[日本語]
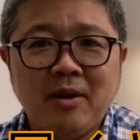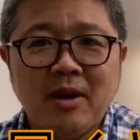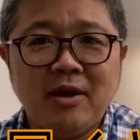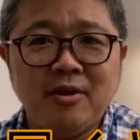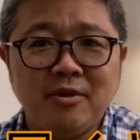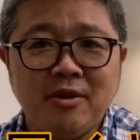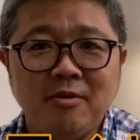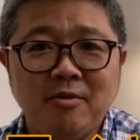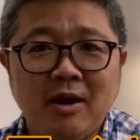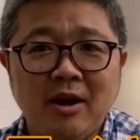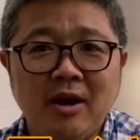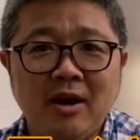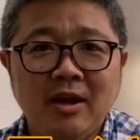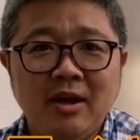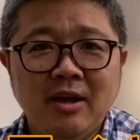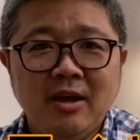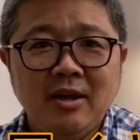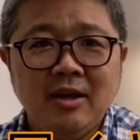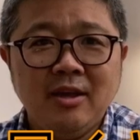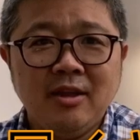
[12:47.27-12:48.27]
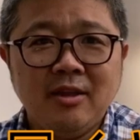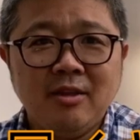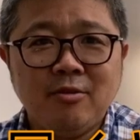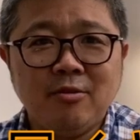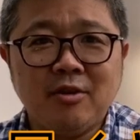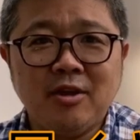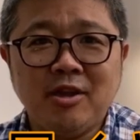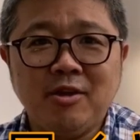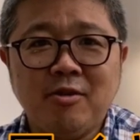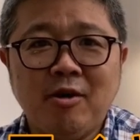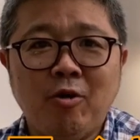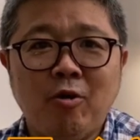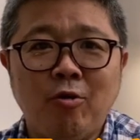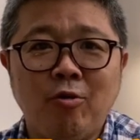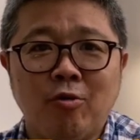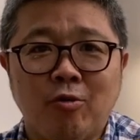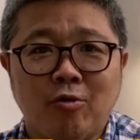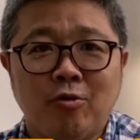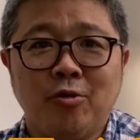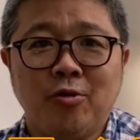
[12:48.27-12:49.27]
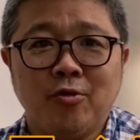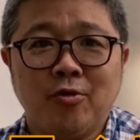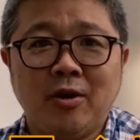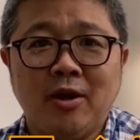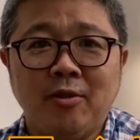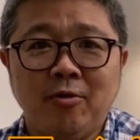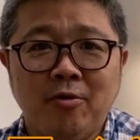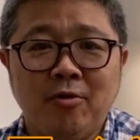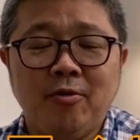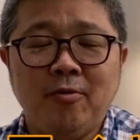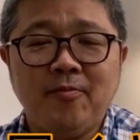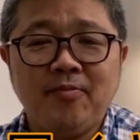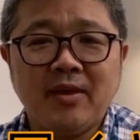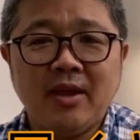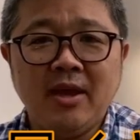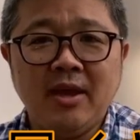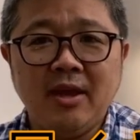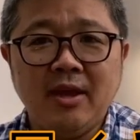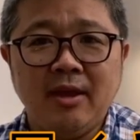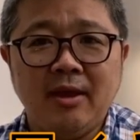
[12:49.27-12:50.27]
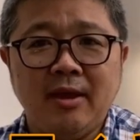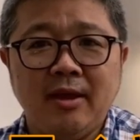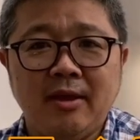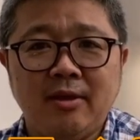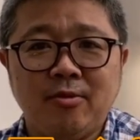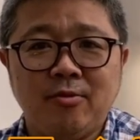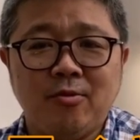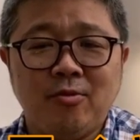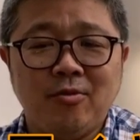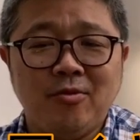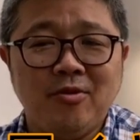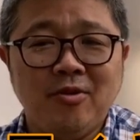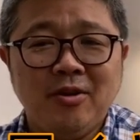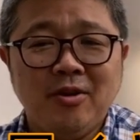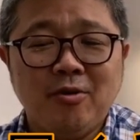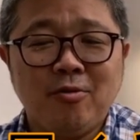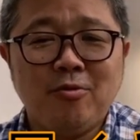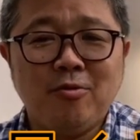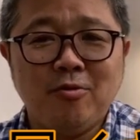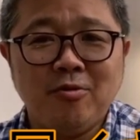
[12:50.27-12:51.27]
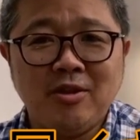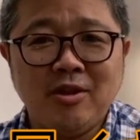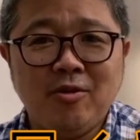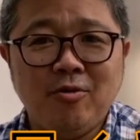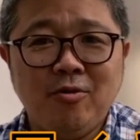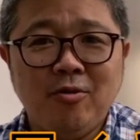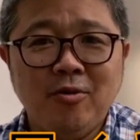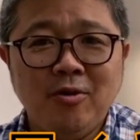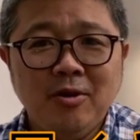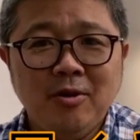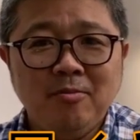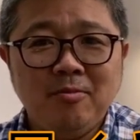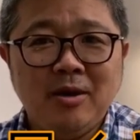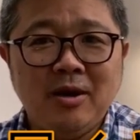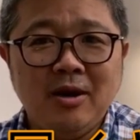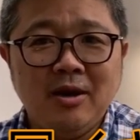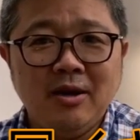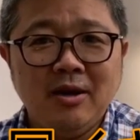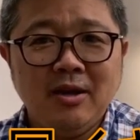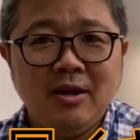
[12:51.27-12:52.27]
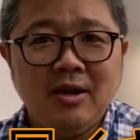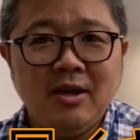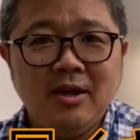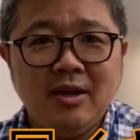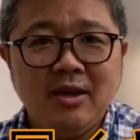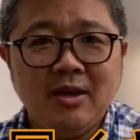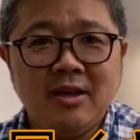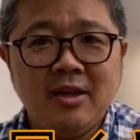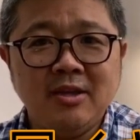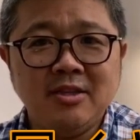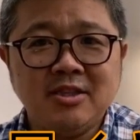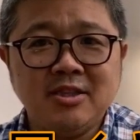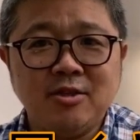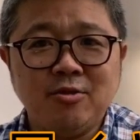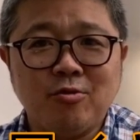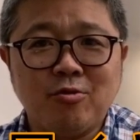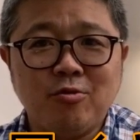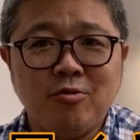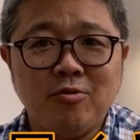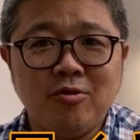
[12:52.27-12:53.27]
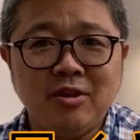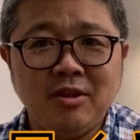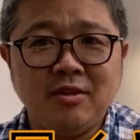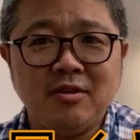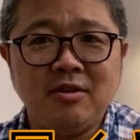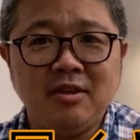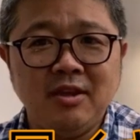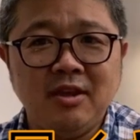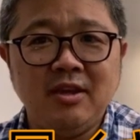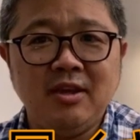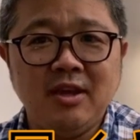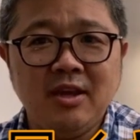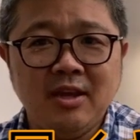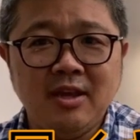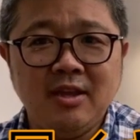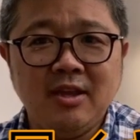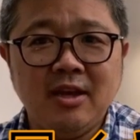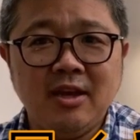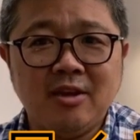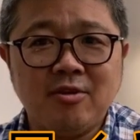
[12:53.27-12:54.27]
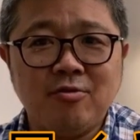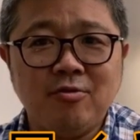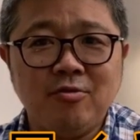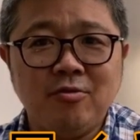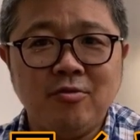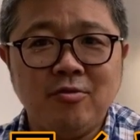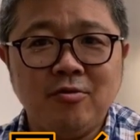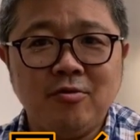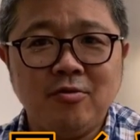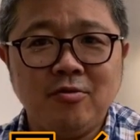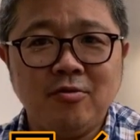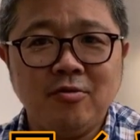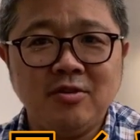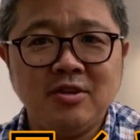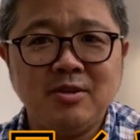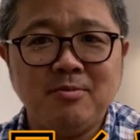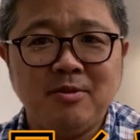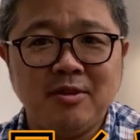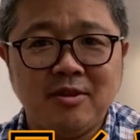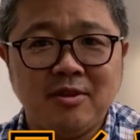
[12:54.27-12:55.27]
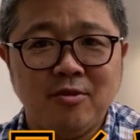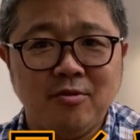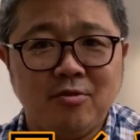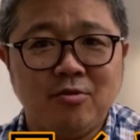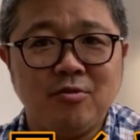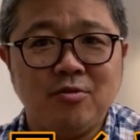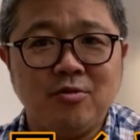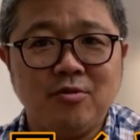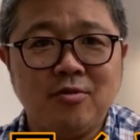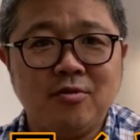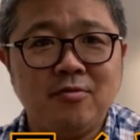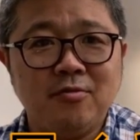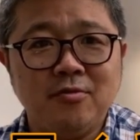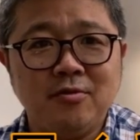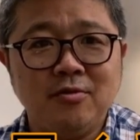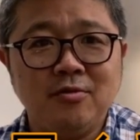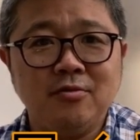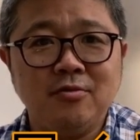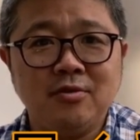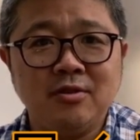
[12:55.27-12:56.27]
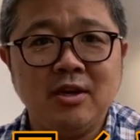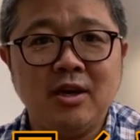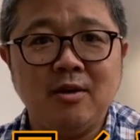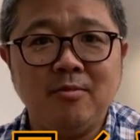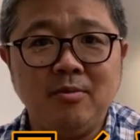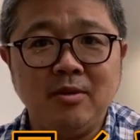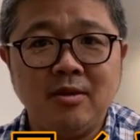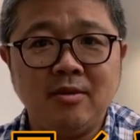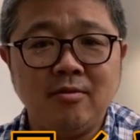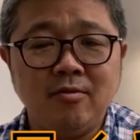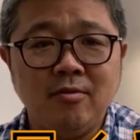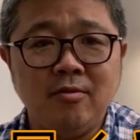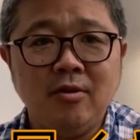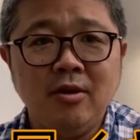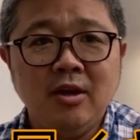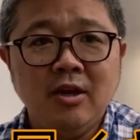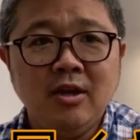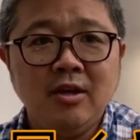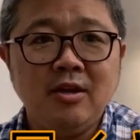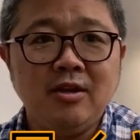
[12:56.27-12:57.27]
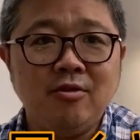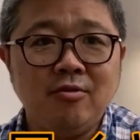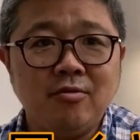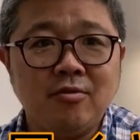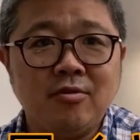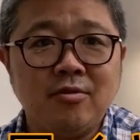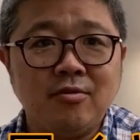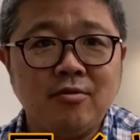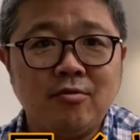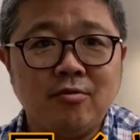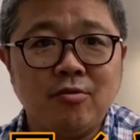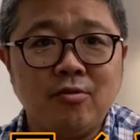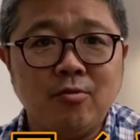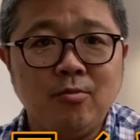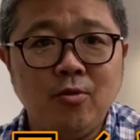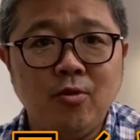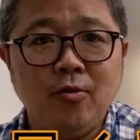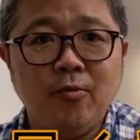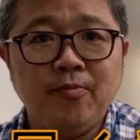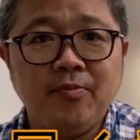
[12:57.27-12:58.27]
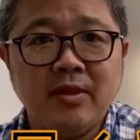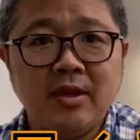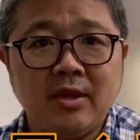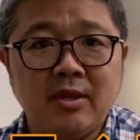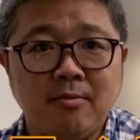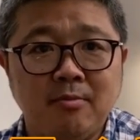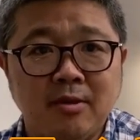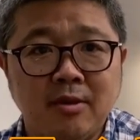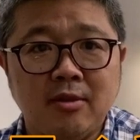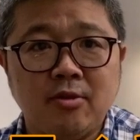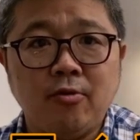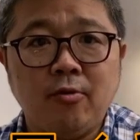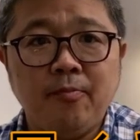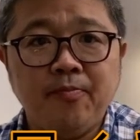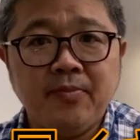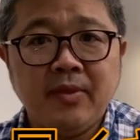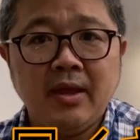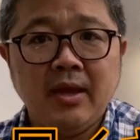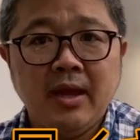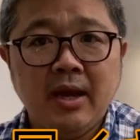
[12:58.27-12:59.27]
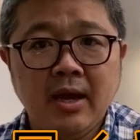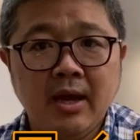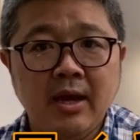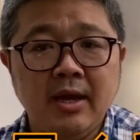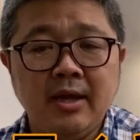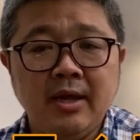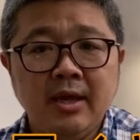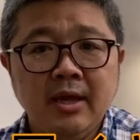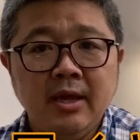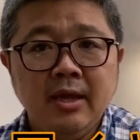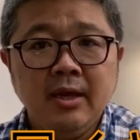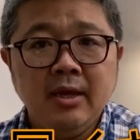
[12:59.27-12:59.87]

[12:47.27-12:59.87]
あるいは時には香港とかの、えっ、ー、と、講座を、まあ、えー、現地渡航せずに、えー、代行しますよという、そういうサービスを利用することもできますと。はい。